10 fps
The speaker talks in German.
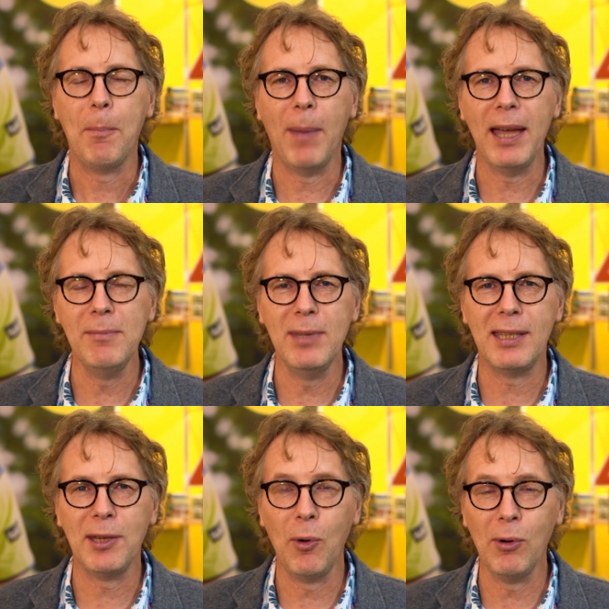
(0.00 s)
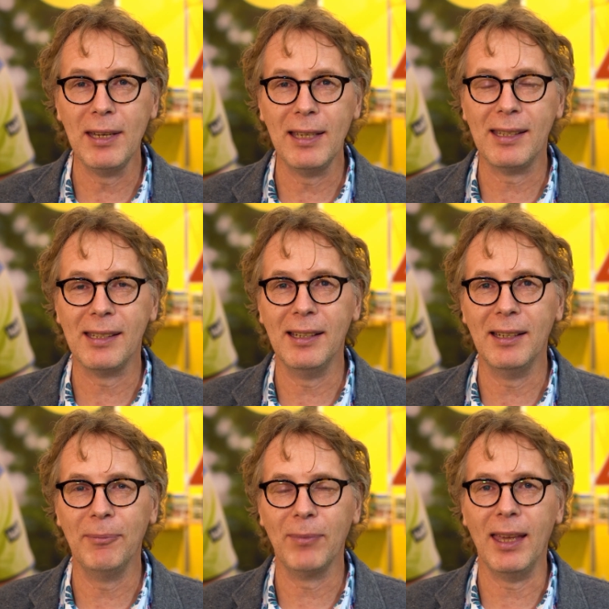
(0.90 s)
Meine Mission ist,
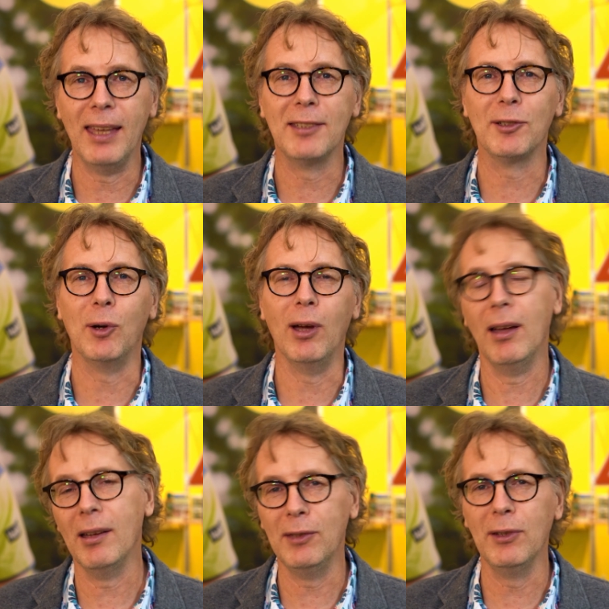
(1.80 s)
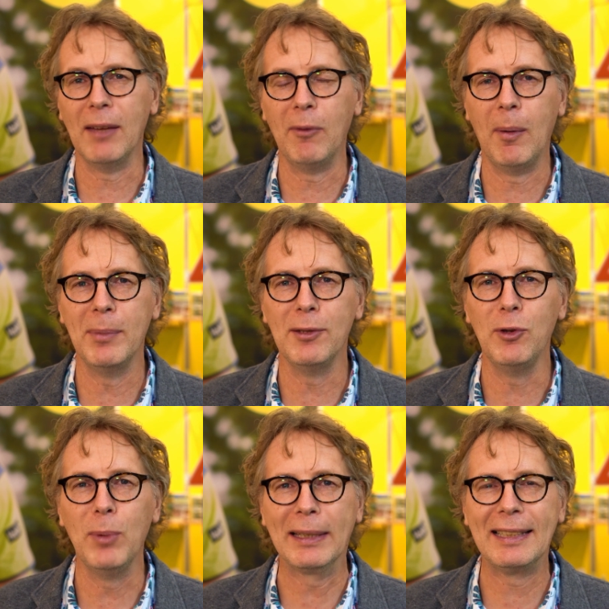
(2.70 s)
ähm, es, äh, ich würde es einfach mal ein
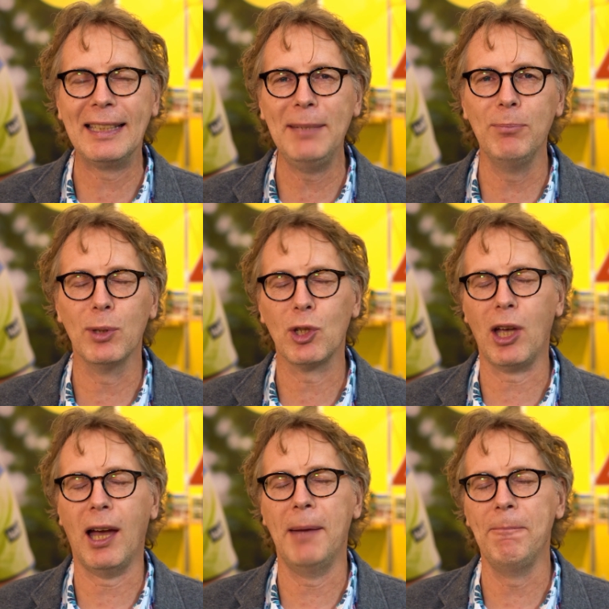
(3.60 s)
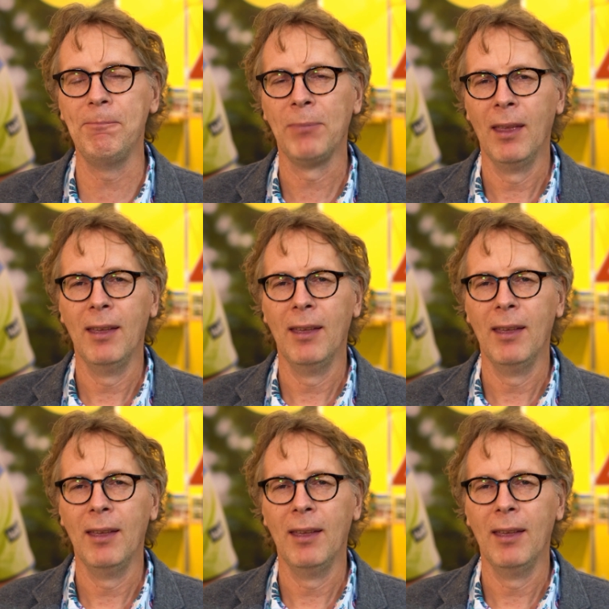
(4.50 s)
bisschen übertrieben beschreiben.